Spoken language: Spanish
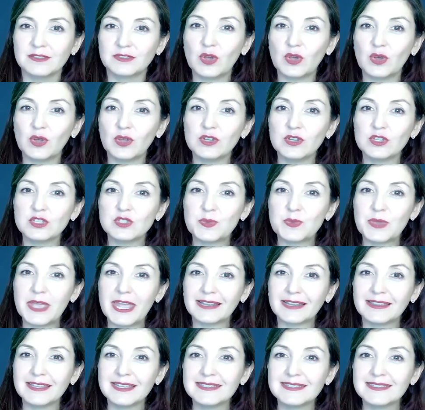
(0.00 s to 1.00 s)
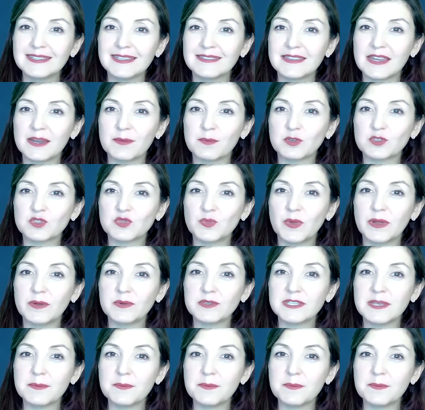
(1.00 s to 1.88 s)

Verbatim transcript: Todos los viernes tendremos nuevos